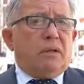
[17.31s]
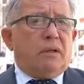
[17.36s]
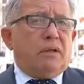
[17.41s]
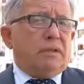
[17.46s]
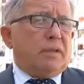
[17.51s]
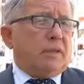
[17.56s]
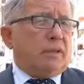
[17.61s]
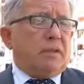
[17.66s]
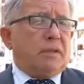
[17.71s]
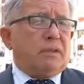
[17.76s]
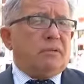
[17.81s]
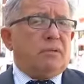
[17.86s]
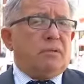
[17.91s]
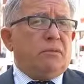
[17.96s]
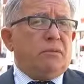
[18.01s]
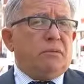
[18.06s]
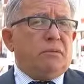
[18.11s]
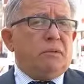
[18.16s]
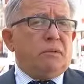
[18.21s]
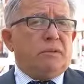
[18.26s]
e, tak jak
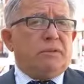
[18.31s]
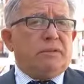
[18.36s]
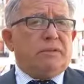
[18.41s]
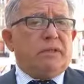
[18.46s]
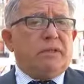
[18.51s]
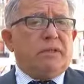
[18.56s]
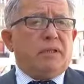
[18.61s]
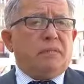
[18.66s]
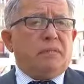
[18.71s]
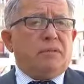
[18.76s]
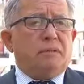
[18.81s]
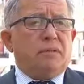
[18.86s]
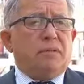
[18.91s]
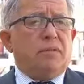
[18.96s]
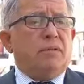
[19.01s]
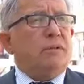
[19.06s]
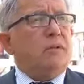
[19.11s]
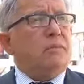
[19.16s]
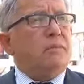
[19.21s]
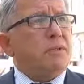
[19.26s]
są e, zdania
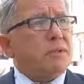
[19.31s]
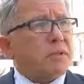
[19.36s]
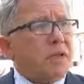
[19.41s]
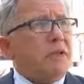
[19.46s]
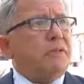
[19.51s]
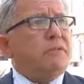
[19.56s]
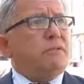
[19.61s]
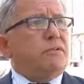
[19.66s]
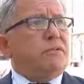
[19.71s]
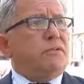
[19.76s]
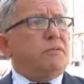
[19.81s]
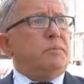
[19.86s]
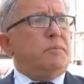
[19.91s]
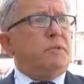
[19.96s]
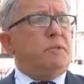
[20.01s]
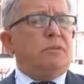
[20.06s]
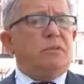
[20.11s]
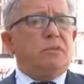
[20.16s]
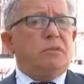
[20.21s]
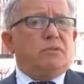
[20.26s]
podzielone mieszkańców
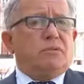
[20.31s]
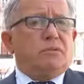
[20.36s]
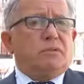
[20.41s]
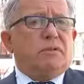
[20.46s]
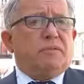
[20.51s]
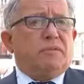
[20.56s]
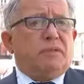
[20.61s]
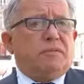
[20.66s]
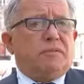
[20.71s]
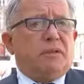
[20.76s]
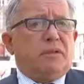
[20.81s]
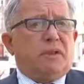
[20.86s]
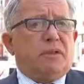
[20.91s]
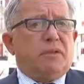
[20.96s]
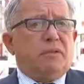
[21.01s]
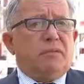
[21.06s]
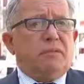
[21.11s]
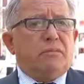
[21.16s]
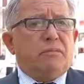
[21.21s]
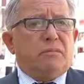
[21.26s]
gminy, którzy w
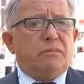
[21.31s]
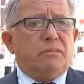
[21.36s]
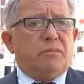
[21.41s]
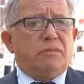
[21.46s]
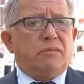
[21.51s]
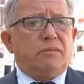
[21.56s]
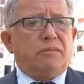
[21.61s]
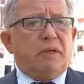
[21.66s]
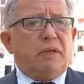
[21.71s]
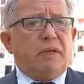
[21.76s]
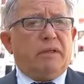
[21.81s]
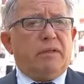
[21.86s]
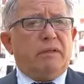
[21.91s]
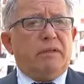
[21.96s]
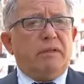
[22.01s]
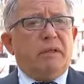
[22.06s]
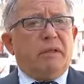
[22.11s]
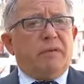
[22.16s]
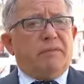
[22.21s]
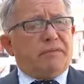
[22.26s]
referendum
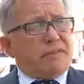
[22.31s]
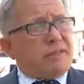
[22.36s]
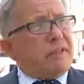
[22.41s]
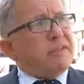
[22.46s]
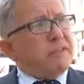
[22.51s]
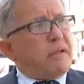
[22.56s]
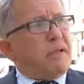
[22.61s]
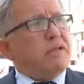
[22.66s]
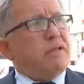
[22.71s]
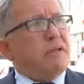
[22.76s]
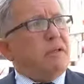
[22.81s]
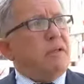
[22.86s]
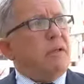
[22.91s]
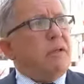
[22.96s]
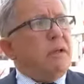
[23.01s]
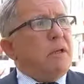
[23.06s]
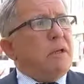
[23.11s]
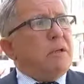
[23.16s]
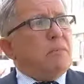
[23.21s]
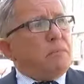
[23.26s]
głosowali w zasadzie